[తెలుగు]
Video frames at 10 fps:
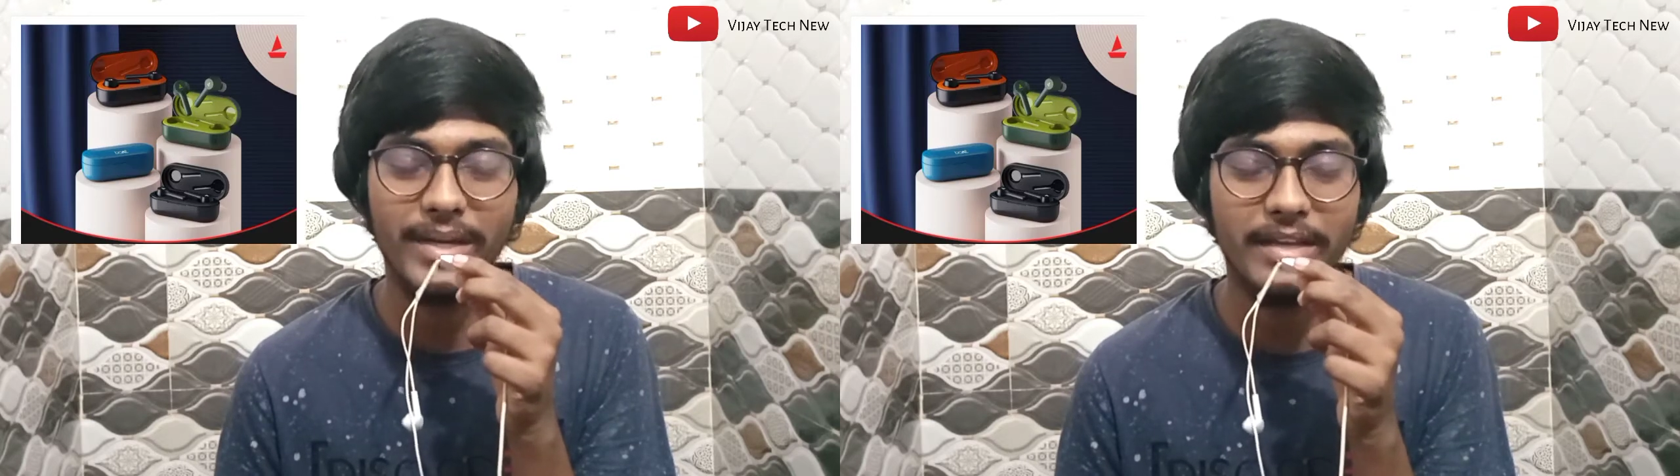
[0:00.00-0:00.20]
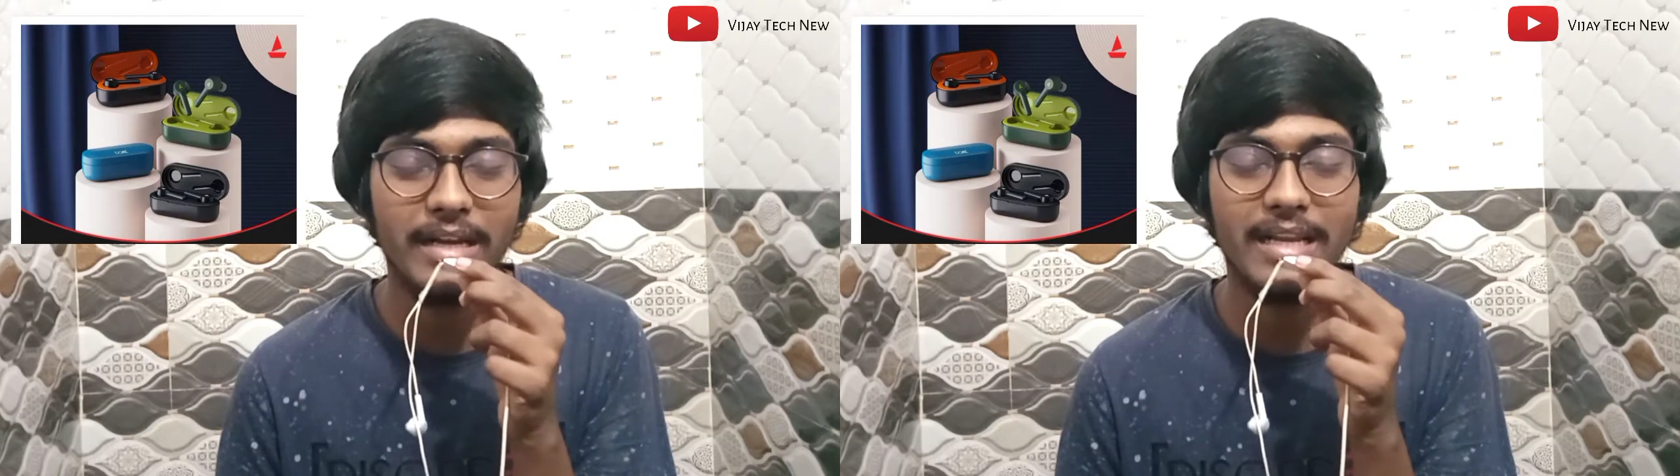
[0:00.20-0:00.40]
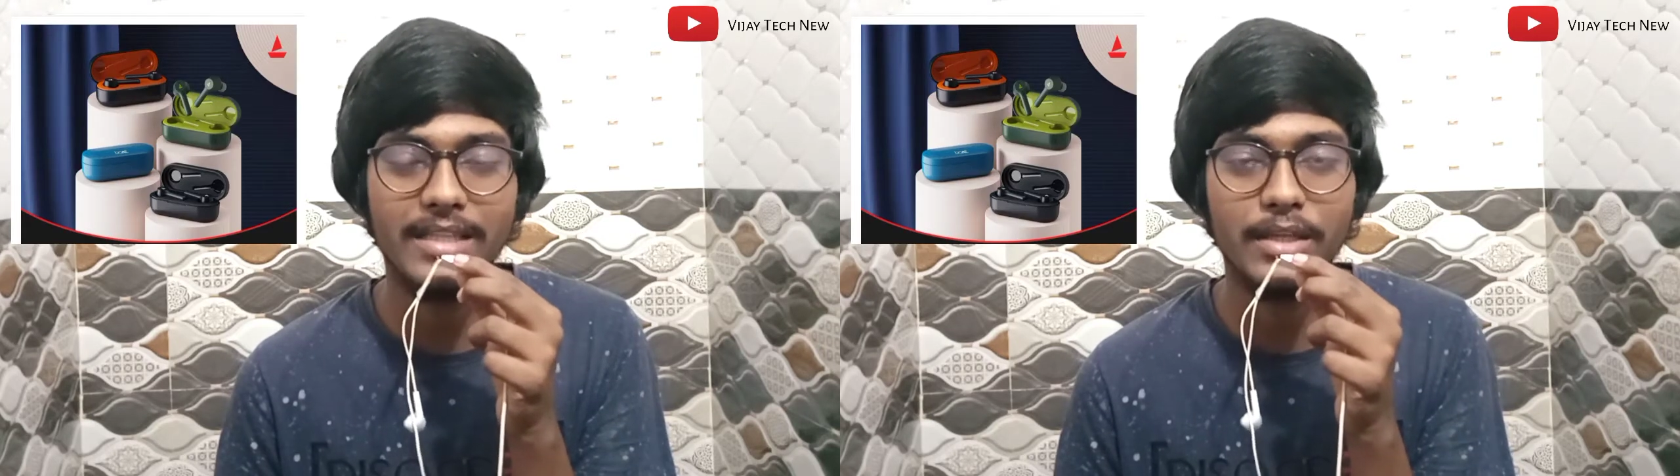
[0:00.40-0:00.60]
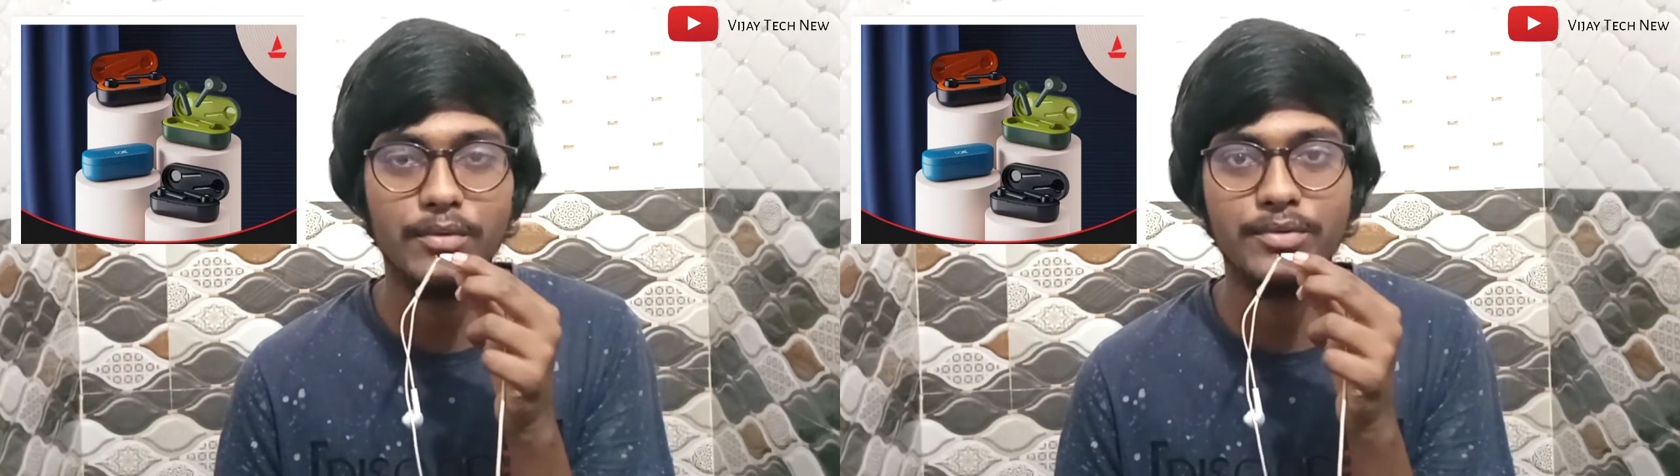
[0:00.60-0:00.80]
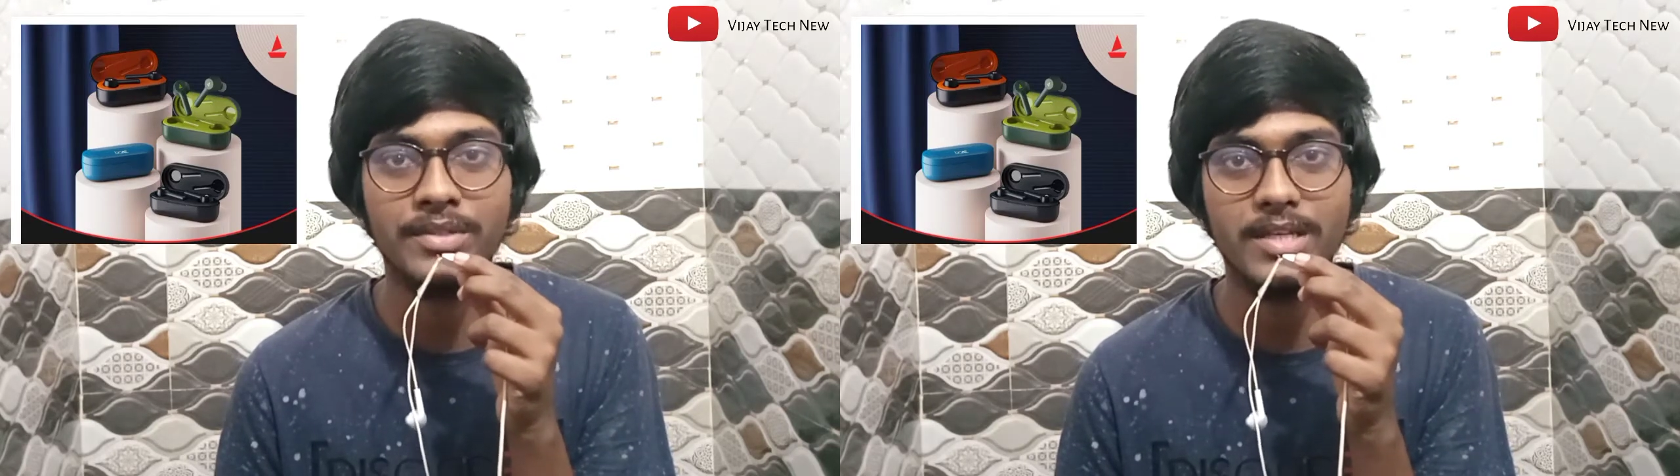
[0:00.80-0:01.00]
మెటీరియల్ అయితే
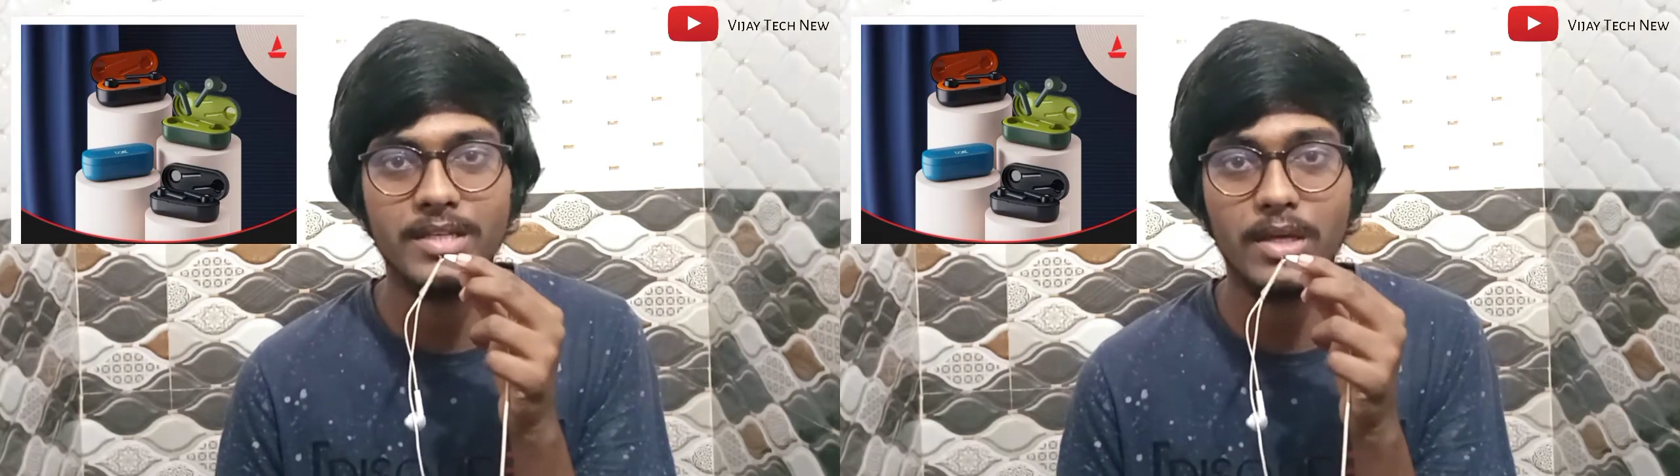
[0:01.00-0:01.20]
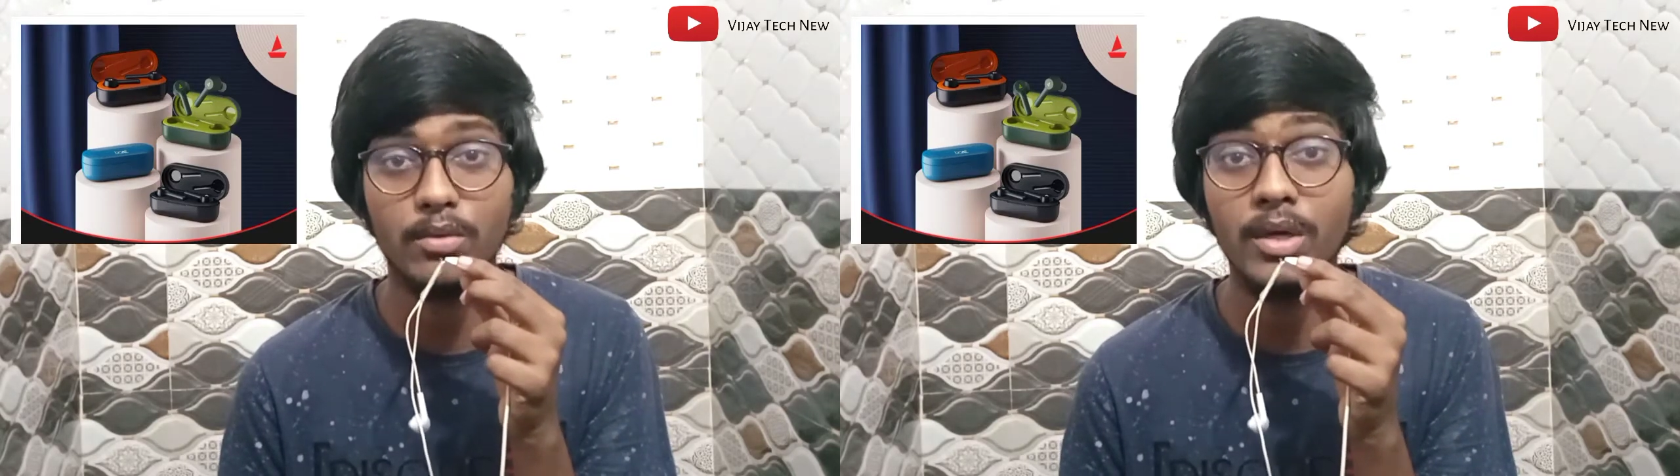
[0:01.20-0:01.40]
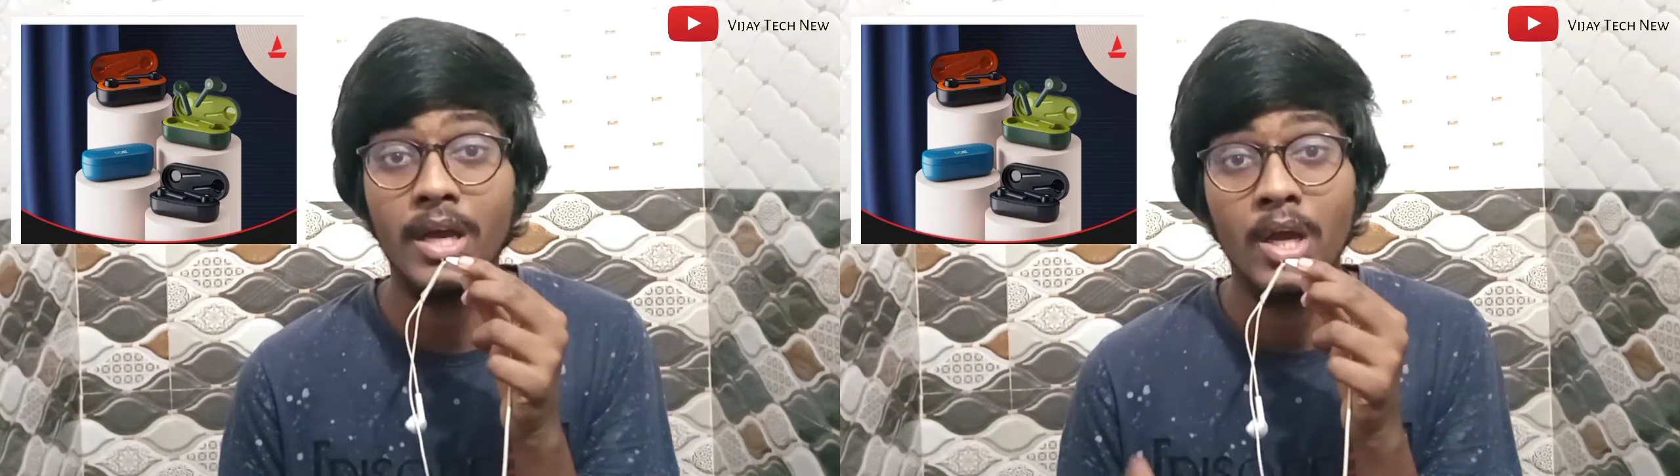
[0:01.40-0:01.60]
యూజ్ చేశారు